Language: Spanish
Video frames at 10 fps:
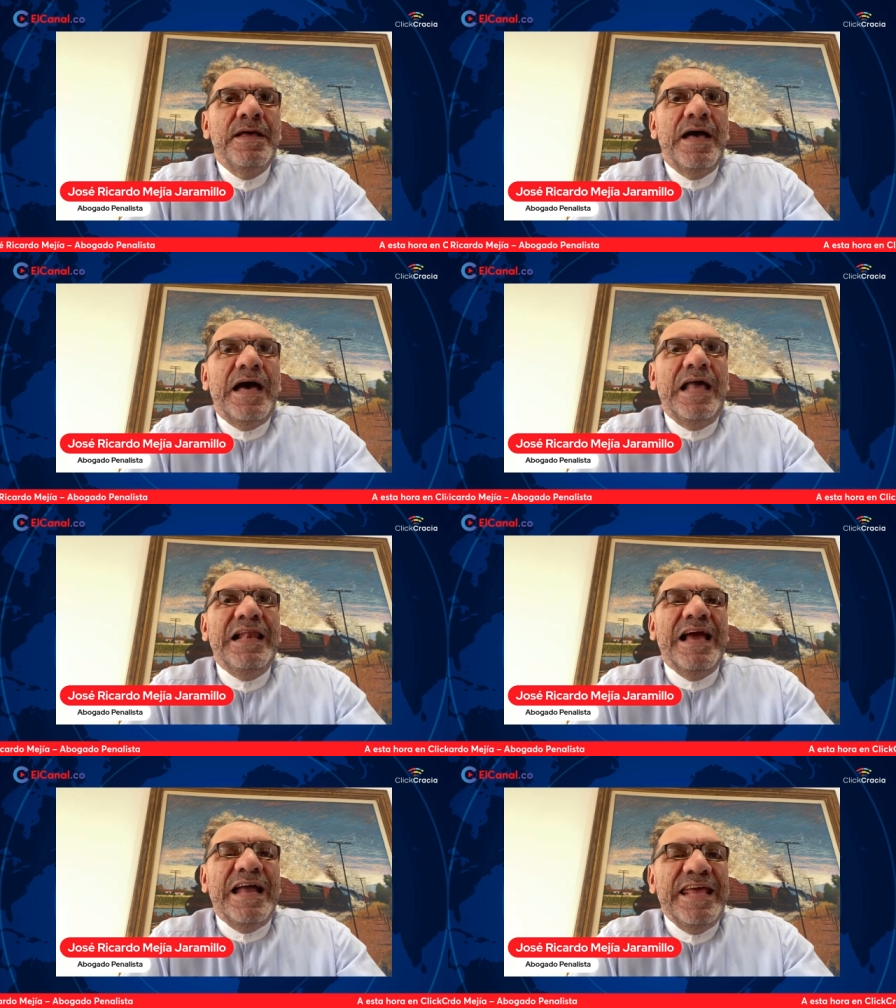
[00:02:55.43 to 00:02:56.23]
al
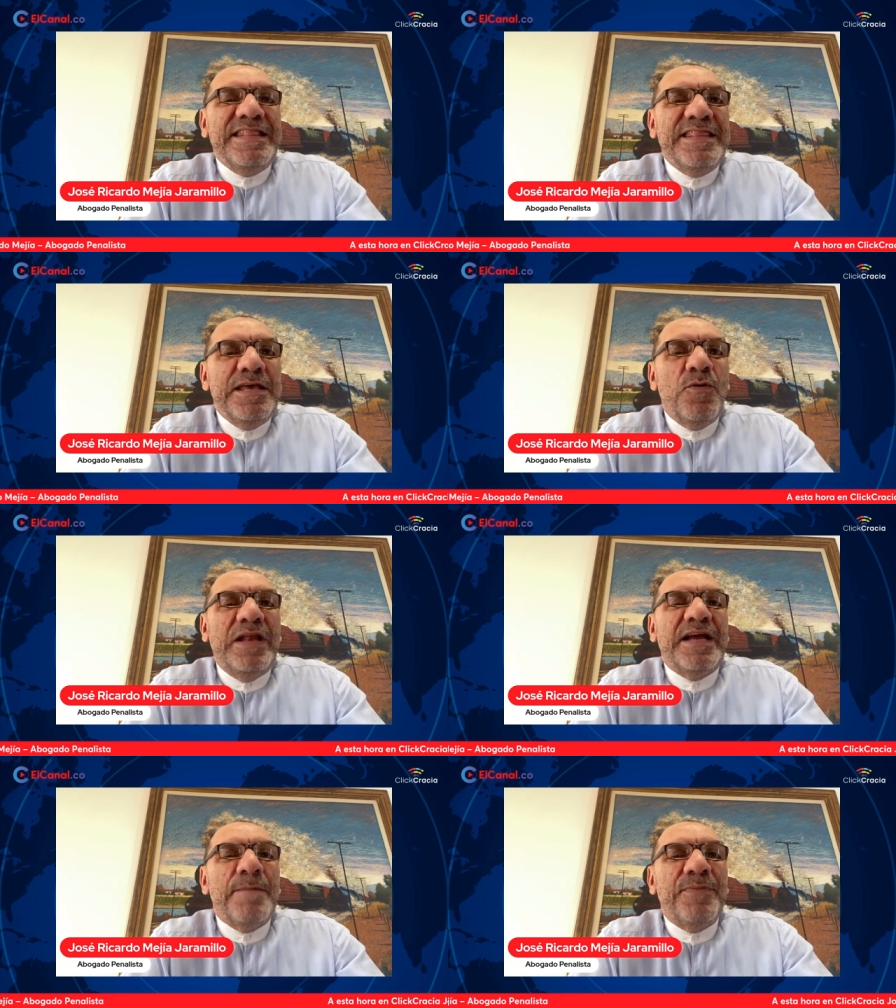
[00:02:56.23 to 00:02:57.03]
garete o
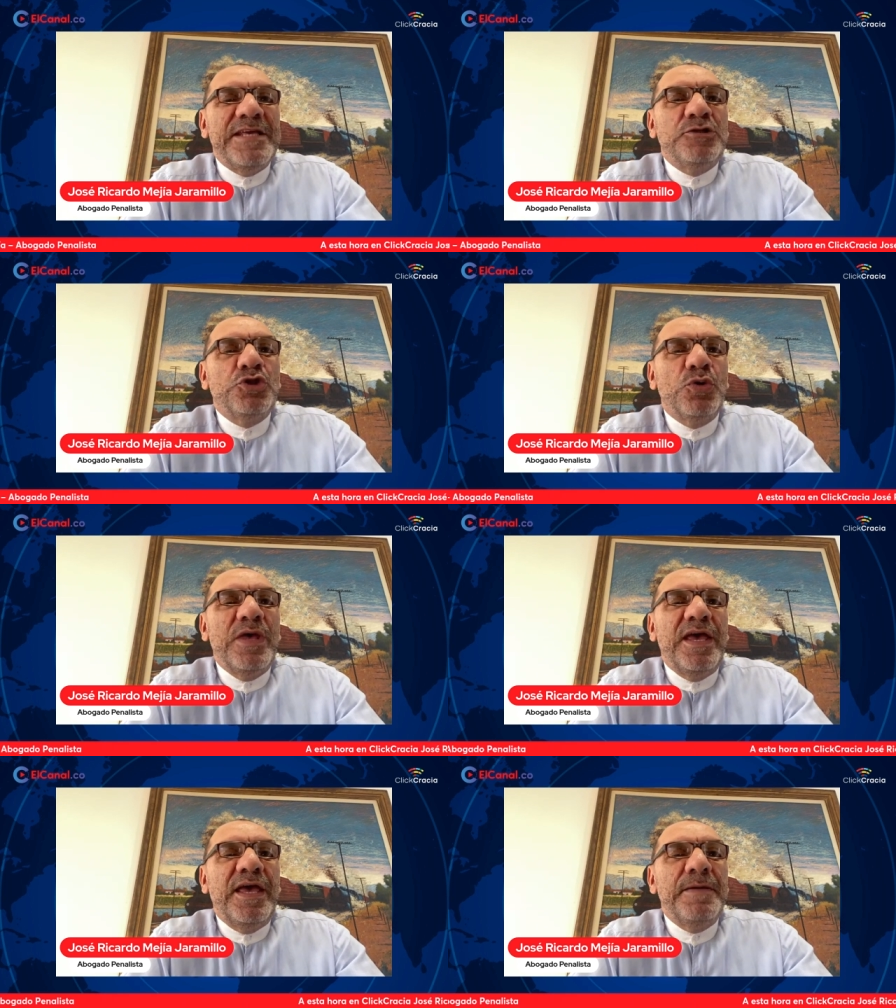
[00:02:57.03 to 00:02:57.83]
al capricho
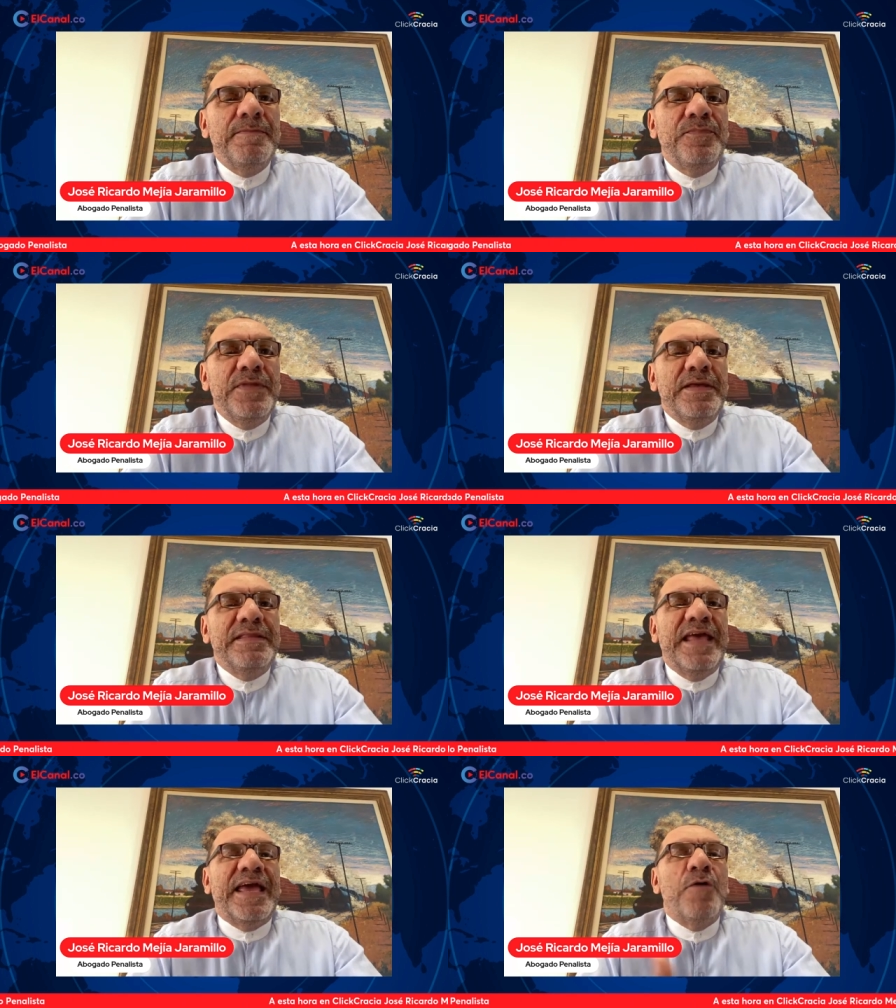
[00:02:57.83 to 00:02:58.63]
de,
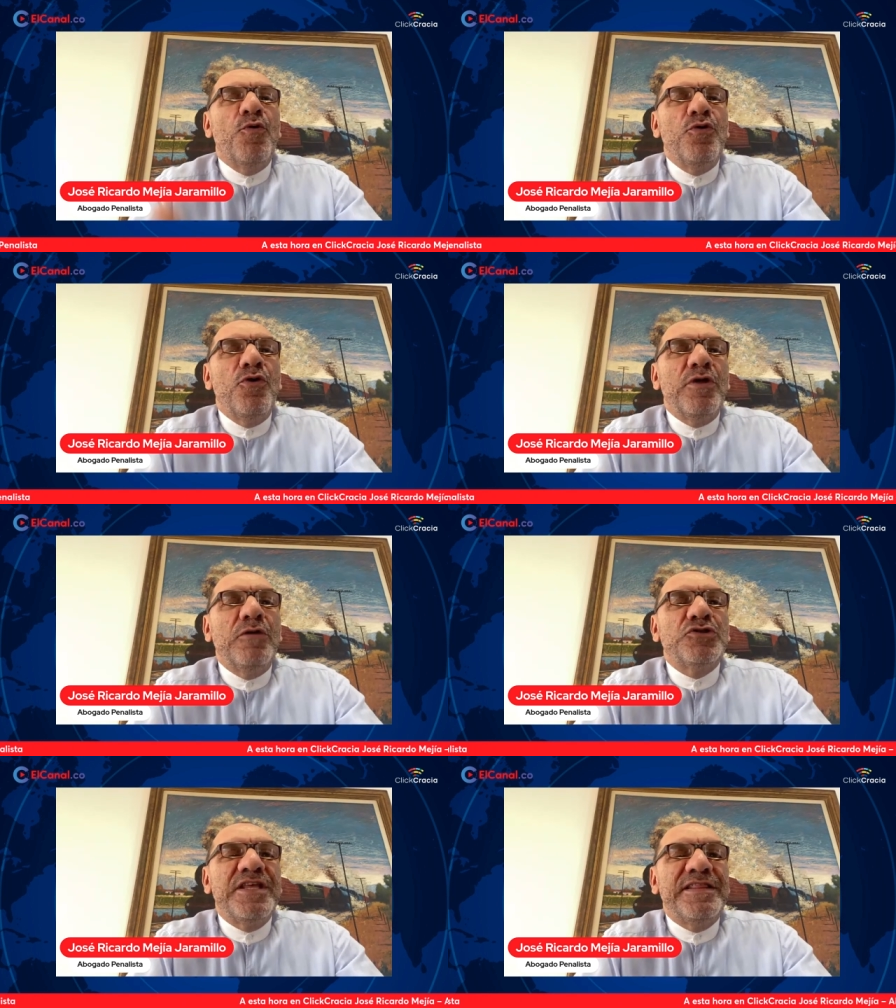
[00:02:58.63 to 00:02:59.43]
que uno de
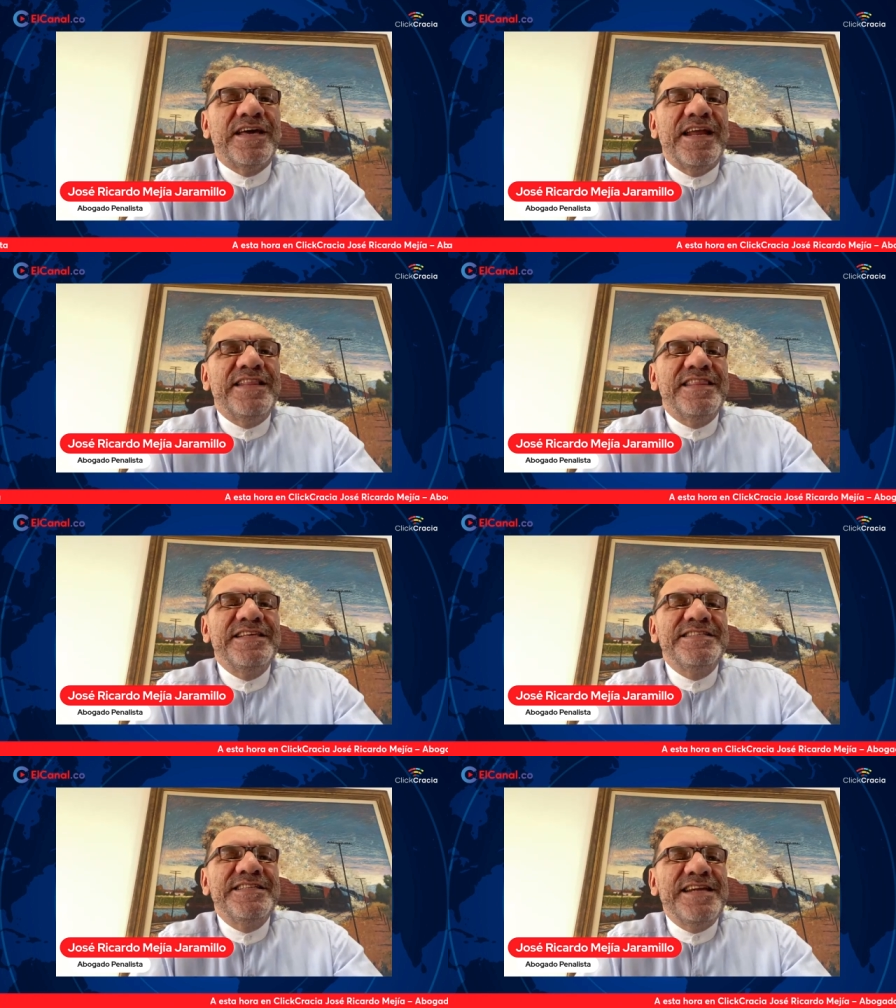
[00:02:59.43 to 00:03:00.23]
los
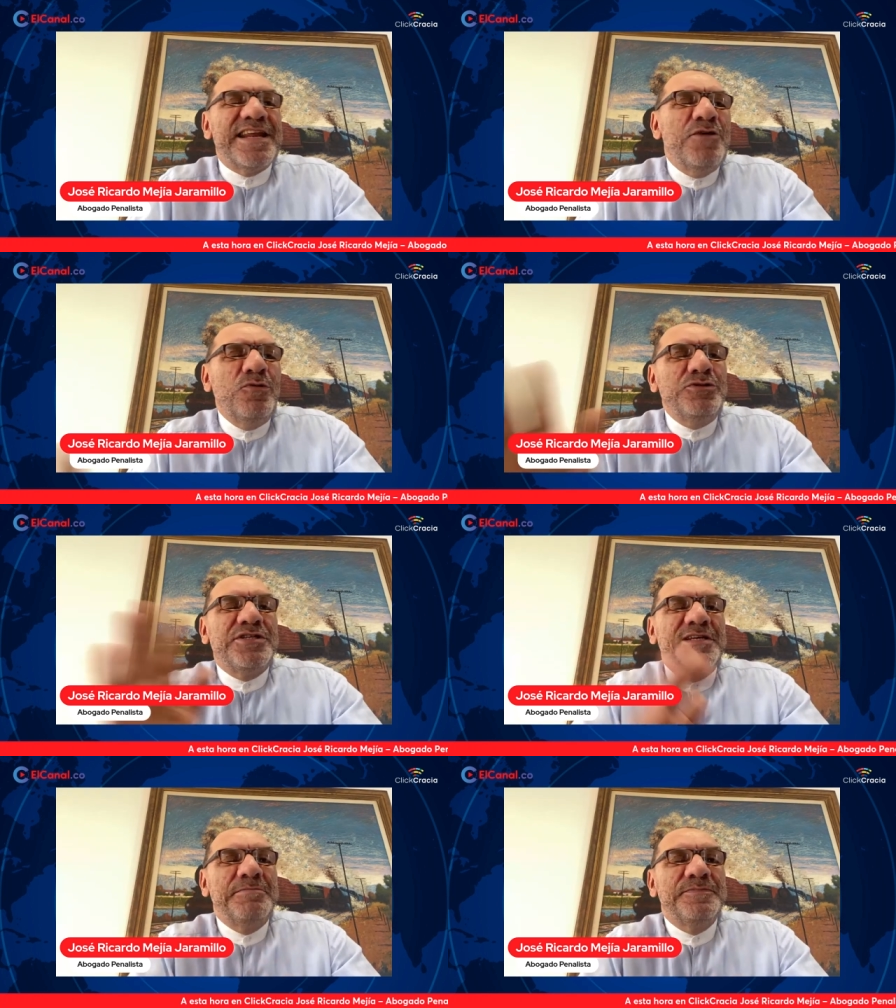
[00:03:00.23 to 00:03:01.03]
integrantes renuncie.